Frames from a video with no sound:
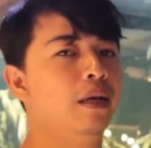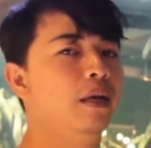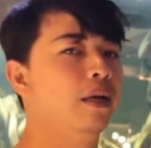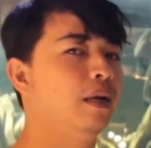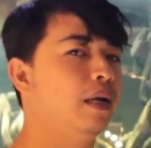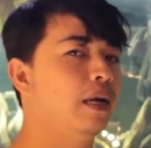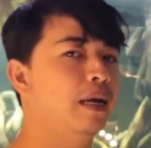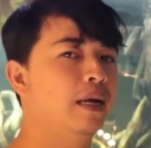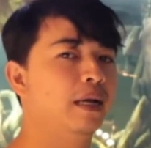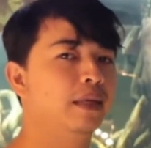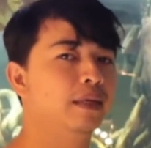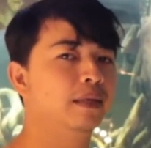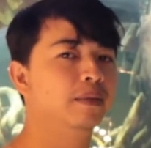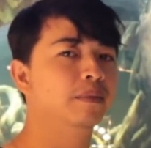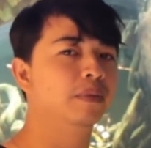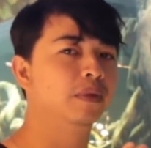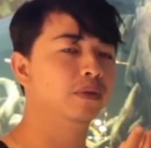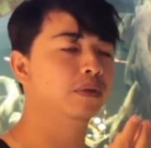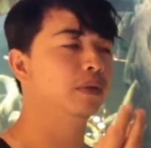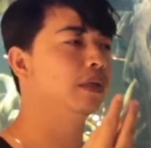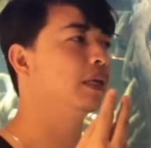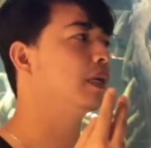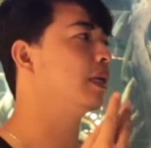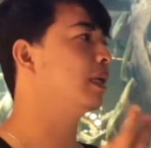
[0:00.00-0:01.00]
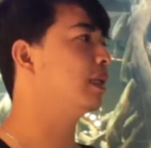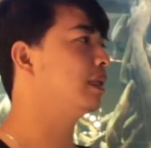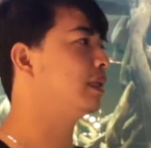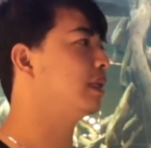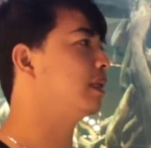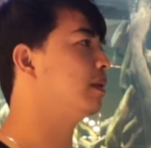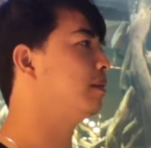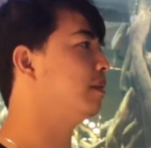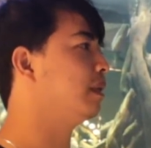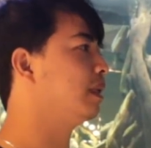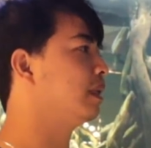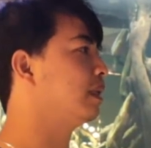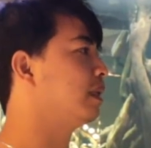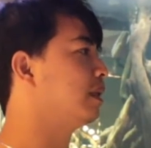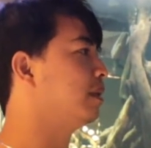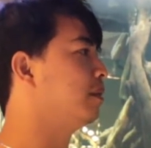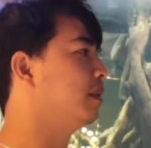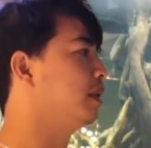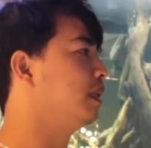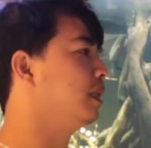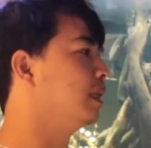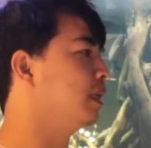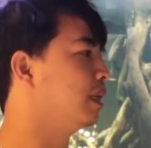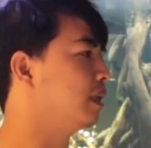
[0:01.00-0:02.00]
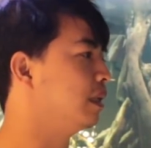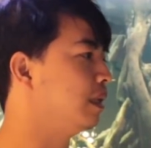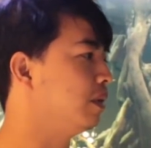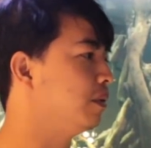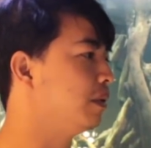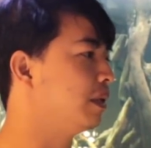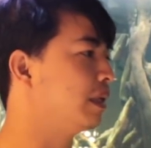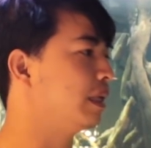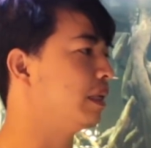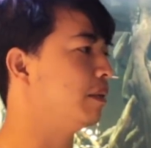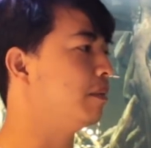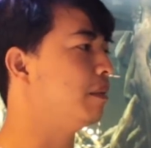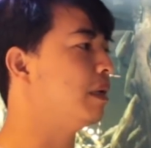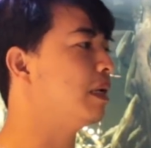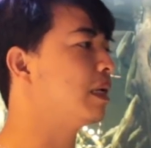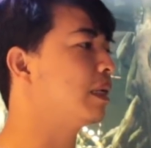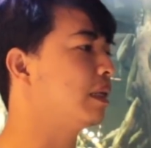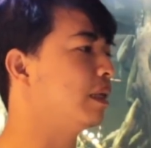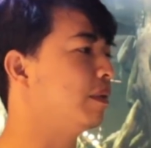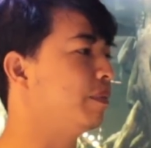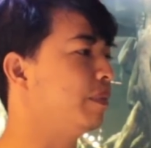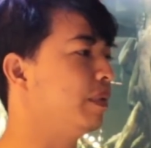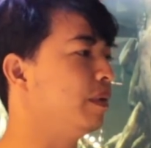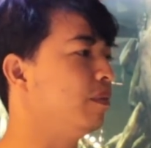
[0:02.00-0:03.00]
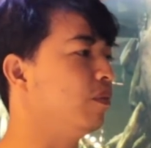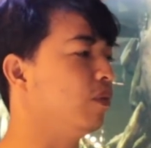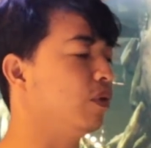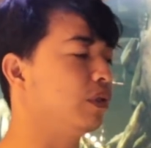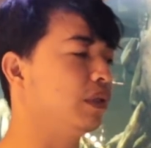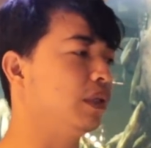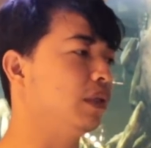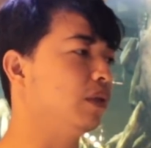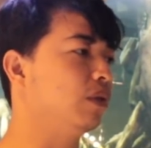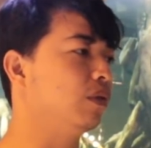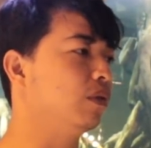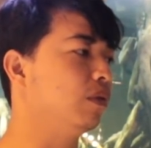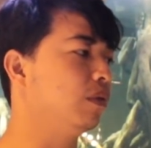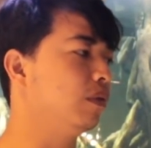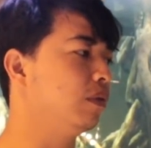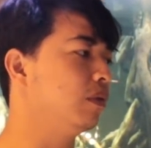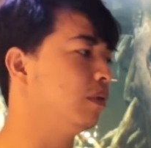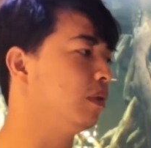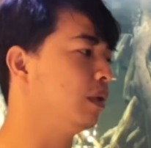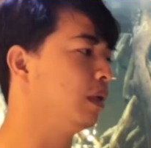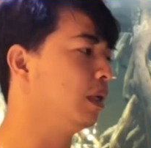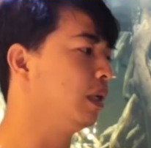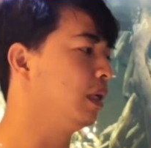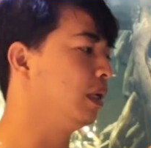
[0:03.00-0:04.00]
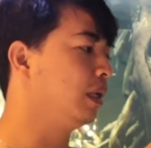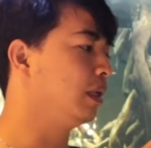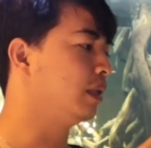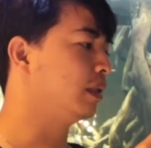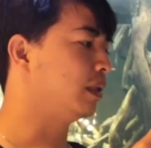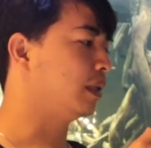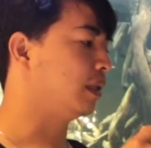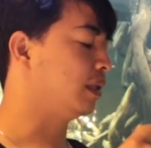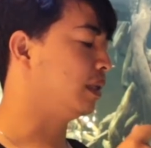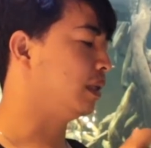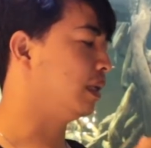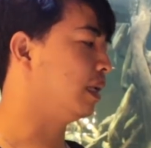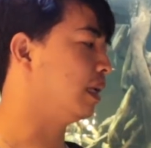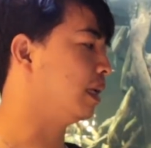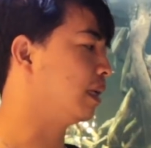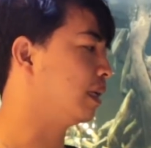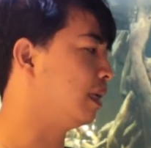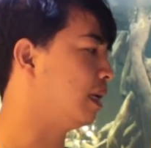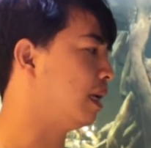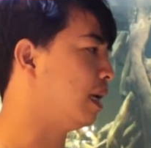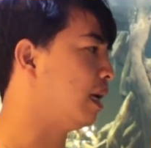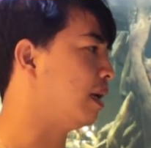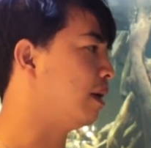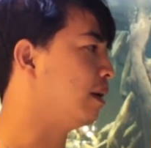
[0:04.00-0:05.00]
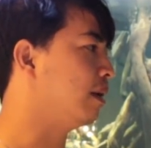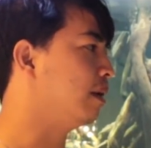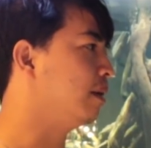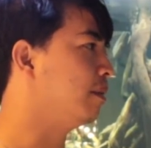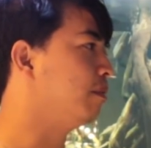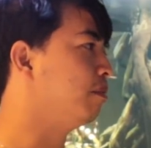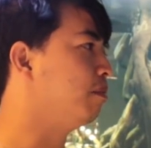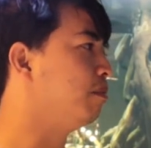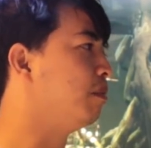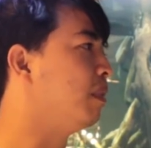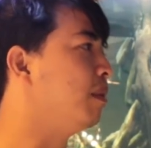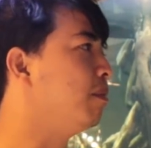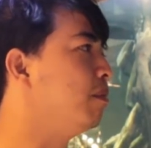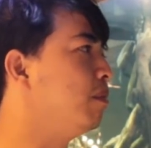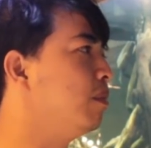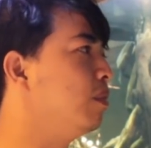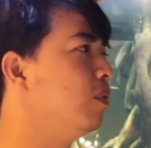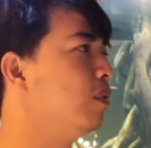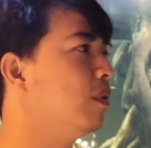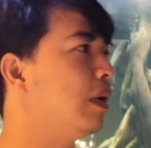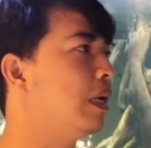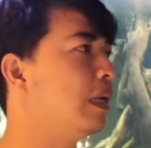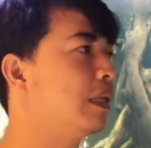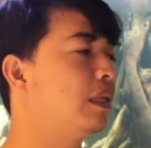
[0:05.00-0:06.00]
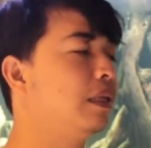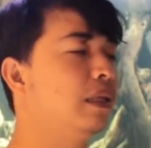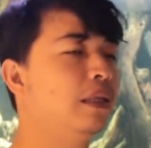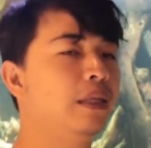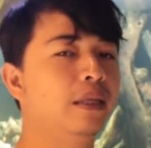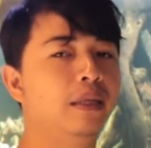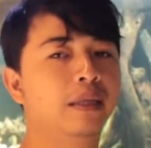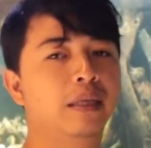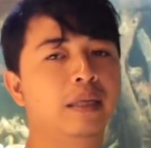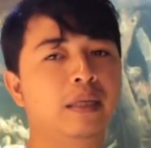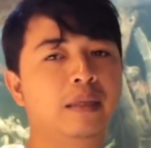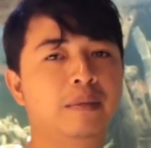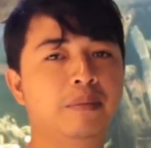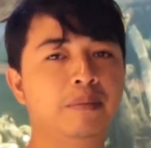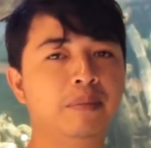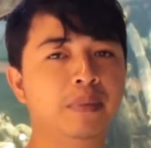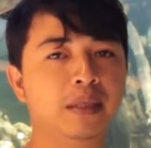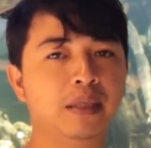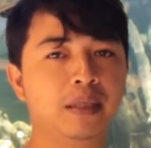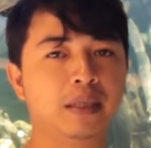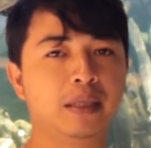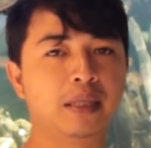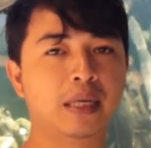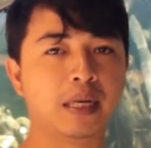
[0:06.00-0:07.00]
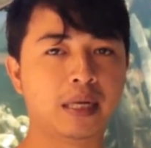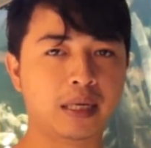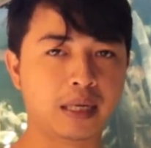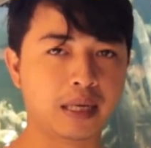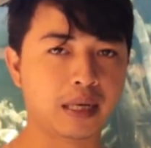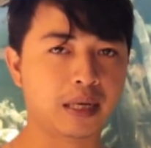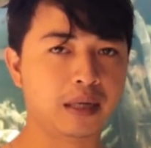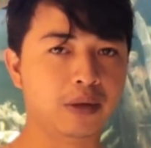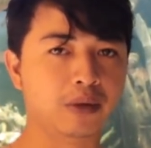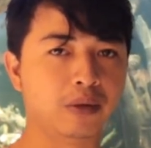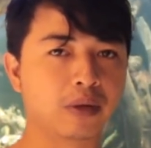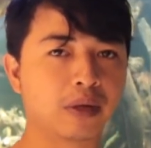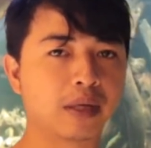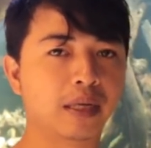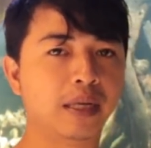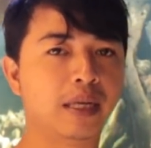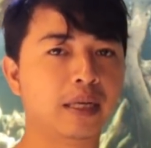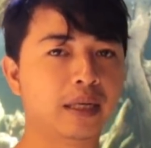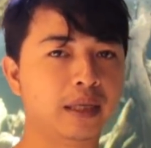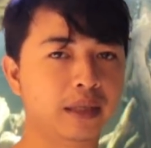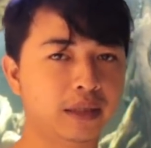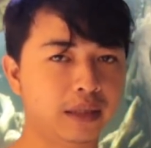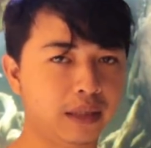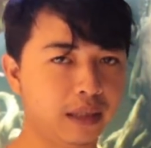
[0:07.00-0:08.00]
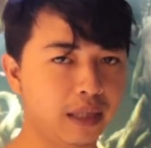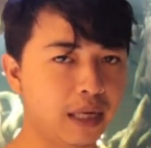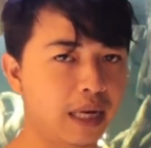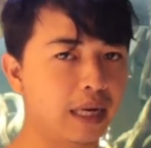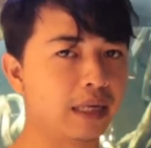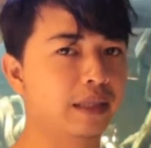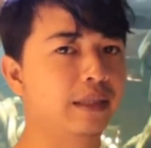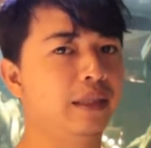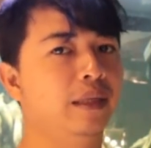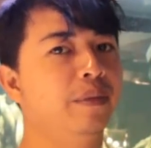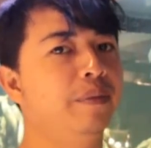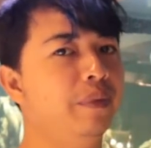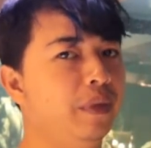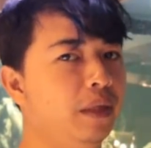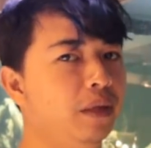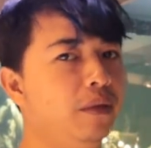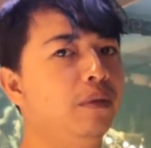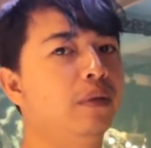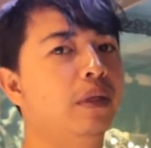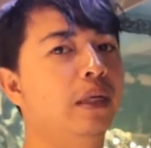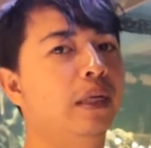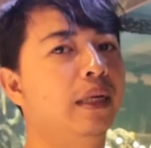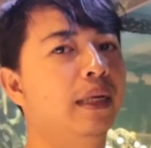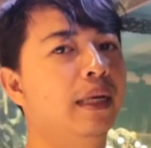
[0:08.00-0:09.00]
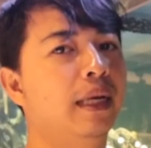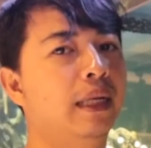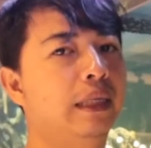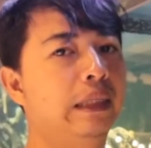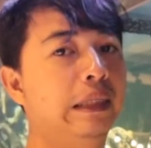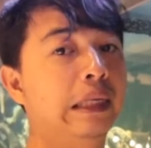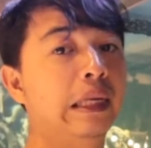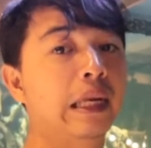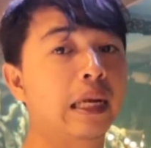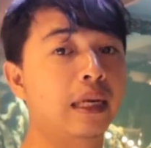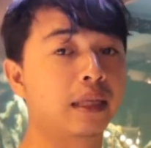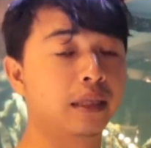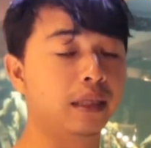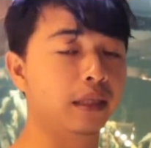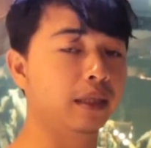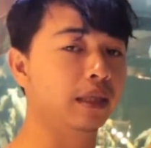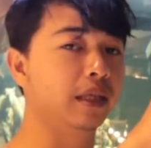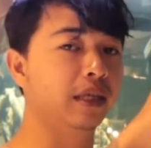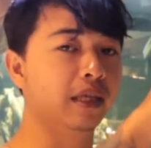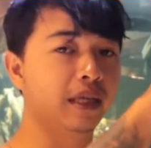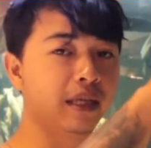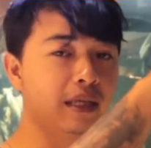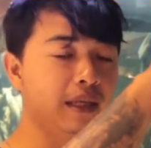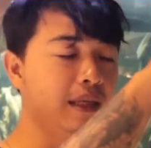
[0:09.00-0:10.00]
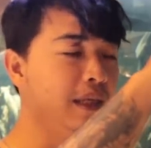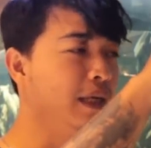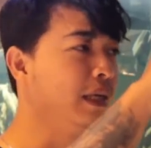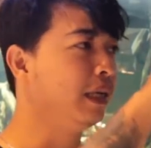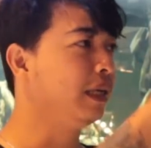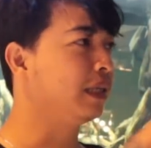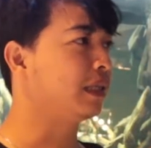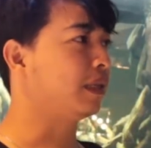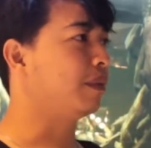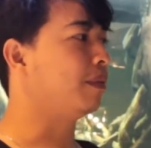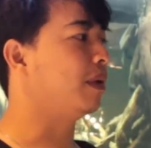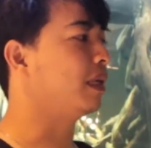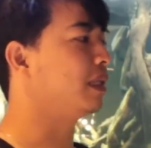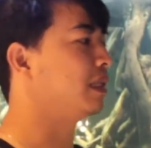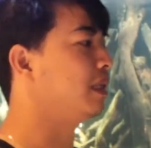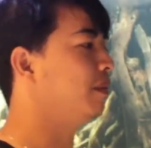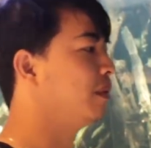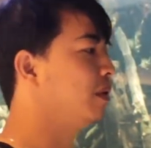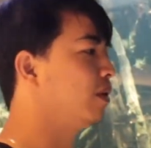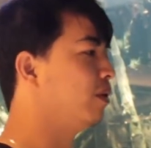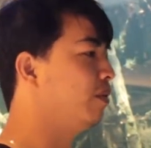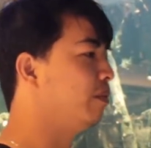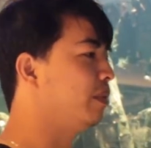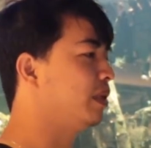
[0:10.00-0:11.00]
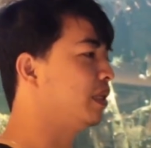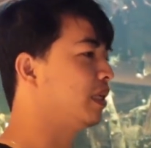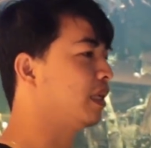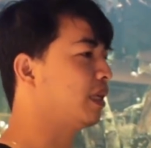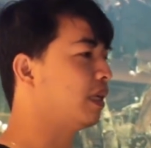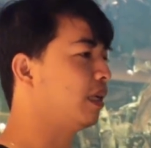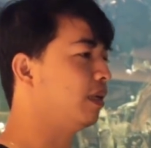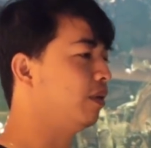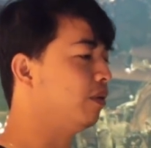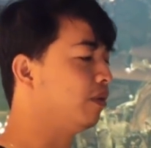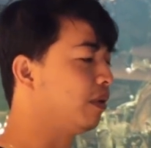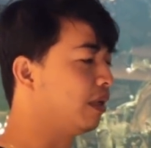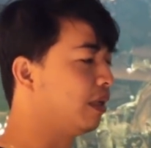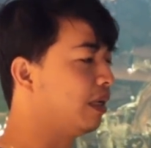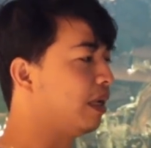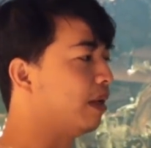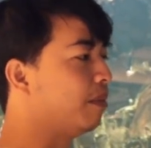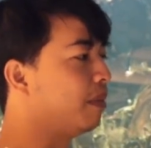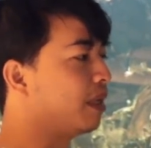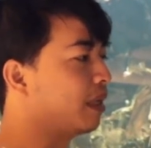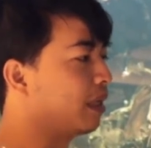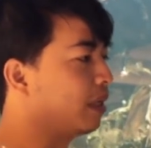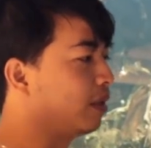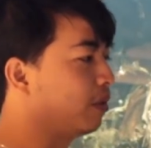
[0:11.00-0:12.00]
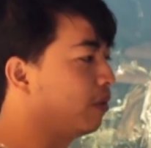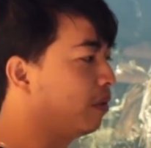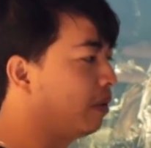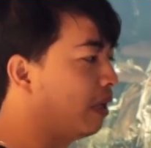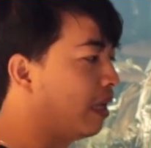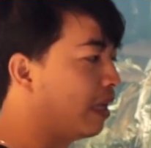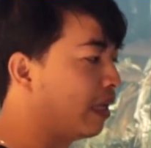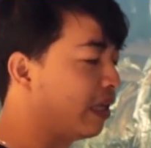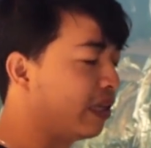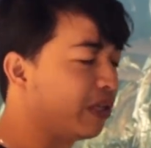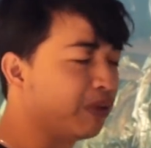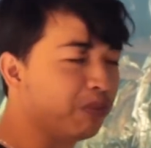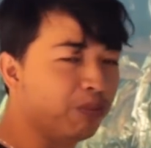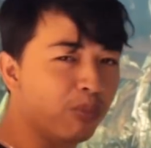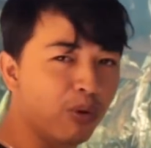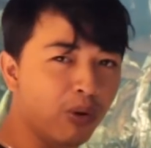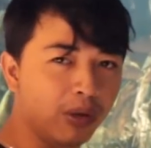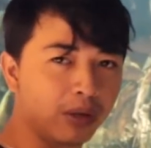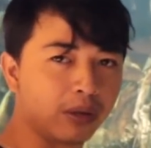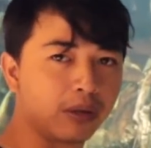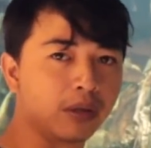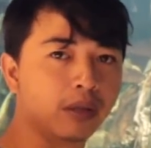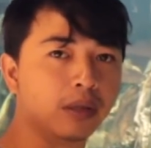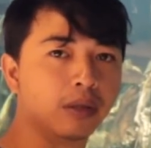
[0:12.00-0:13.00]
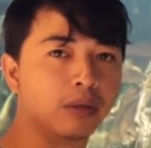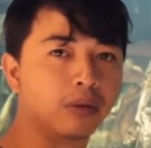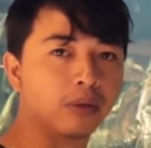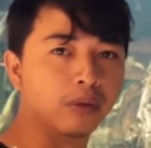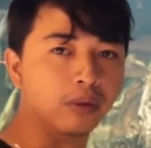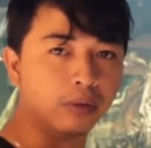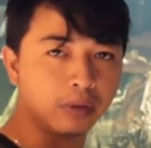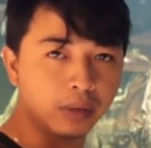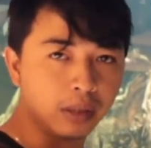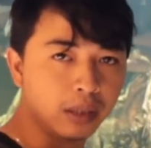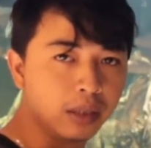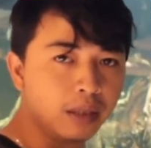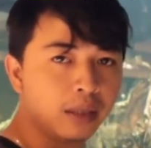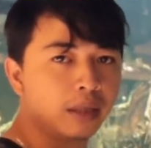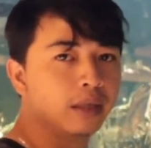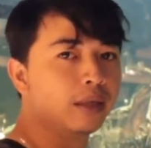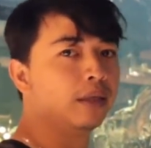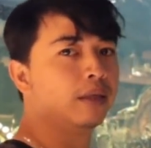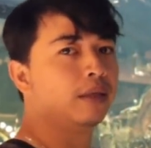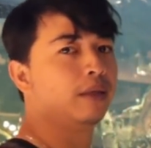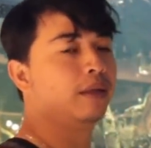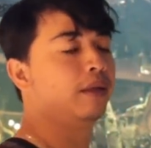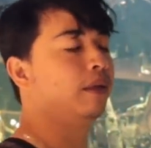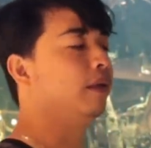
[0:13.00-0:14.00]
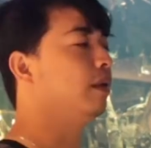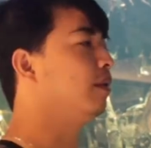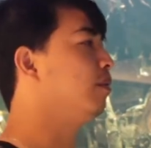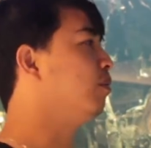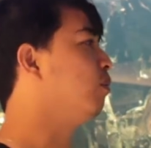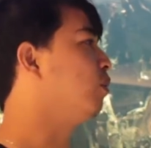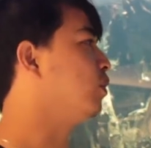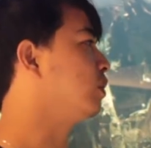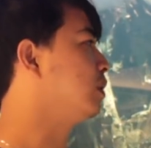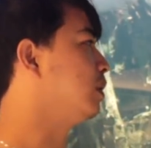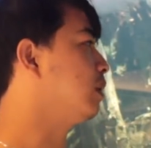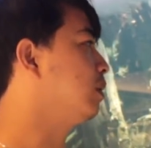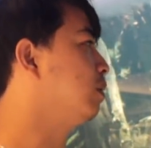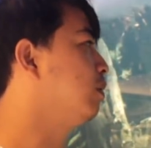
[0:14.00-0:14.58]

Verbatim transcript: Nggak hanya menggunakan tanaman-tanaman dengan daun lebar, tapi moss itu setidaknya membuat ritme dan alur dari si hardscape itu terlihat jelas ya jadi semacam kalau misalkan lu ngegambar itu garis bold gitu mouse